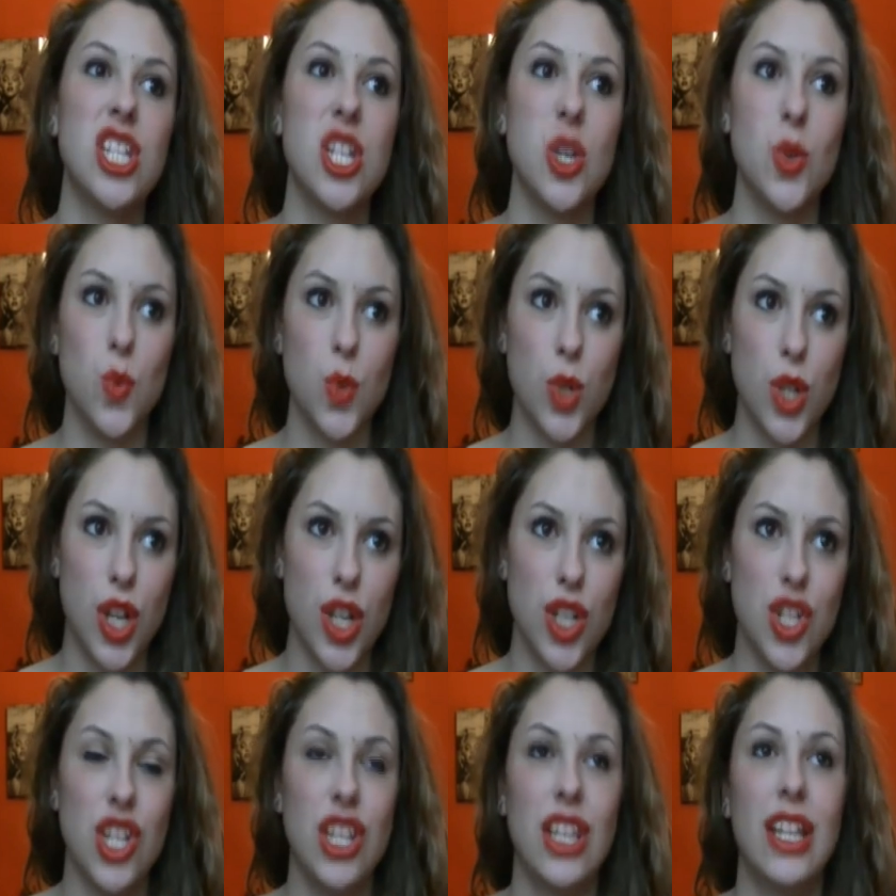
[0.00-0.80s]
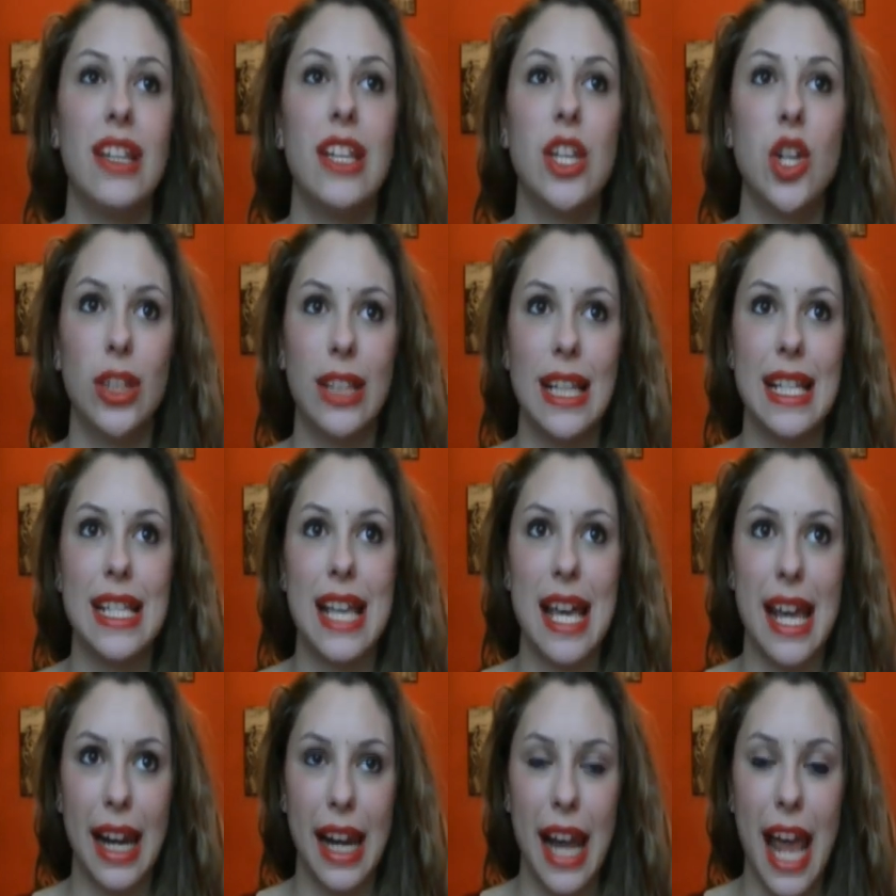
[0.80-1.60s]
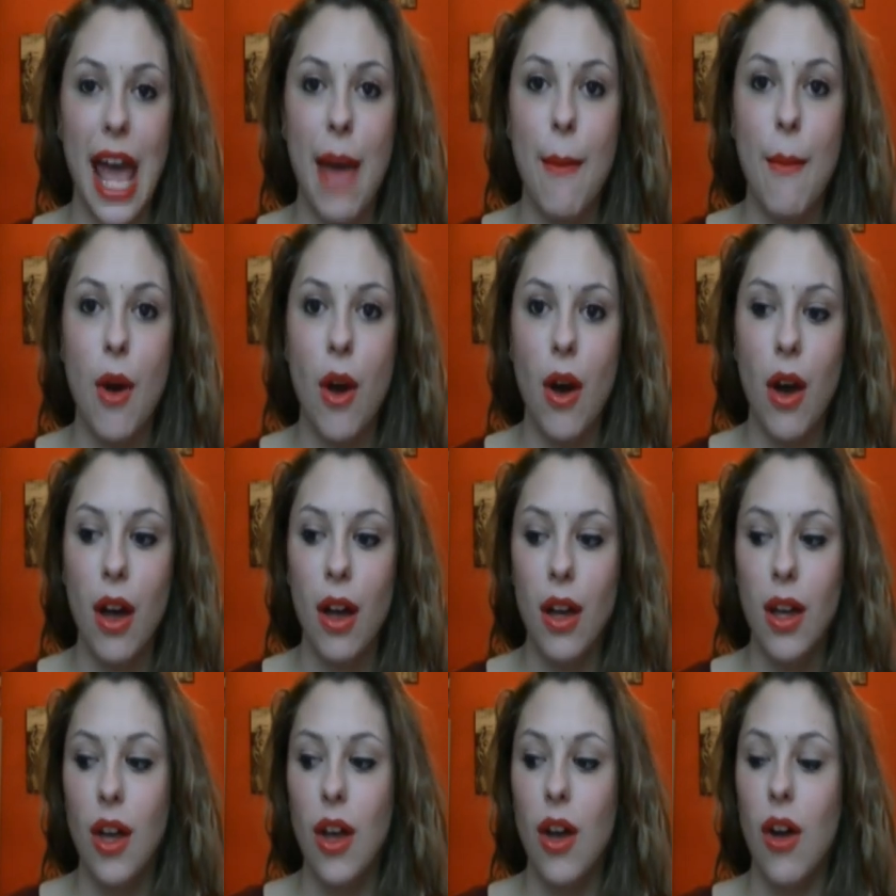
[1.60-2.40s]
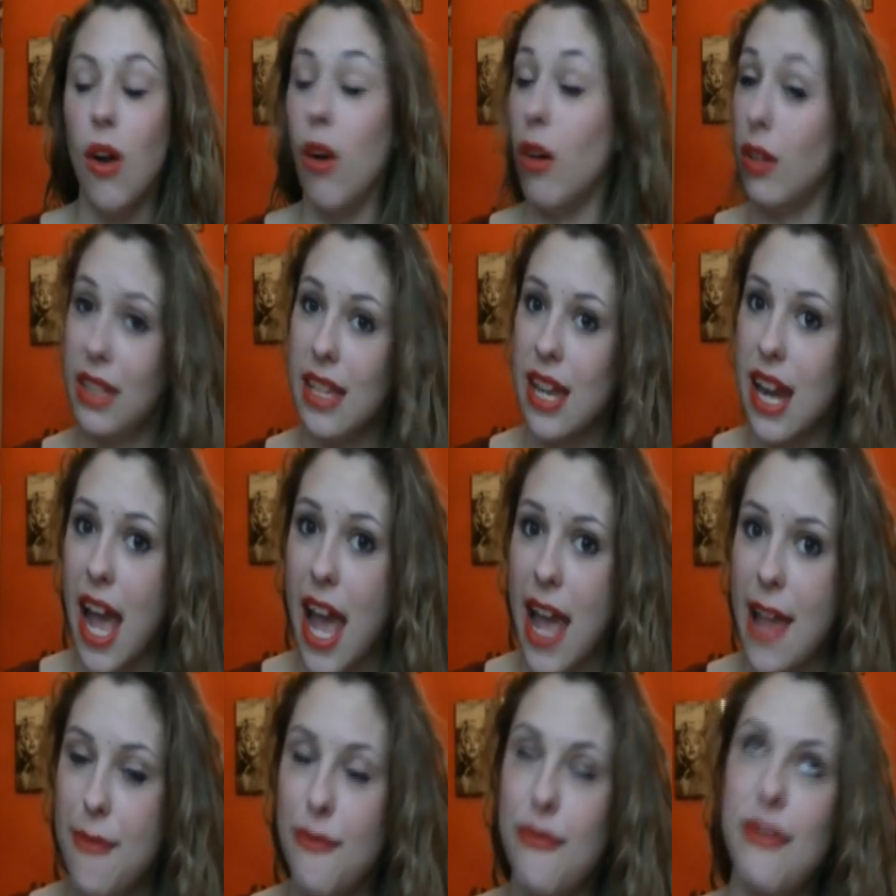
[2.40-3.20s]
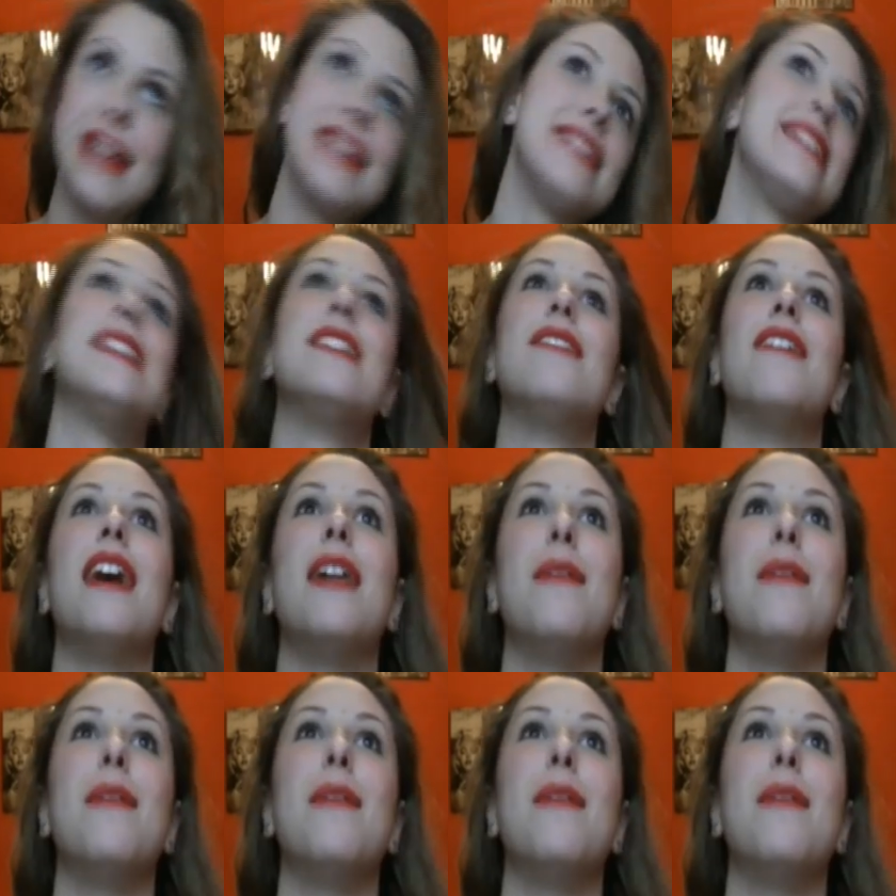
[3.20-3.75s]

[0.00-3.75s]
un cittadino di Sanremo odierei il festival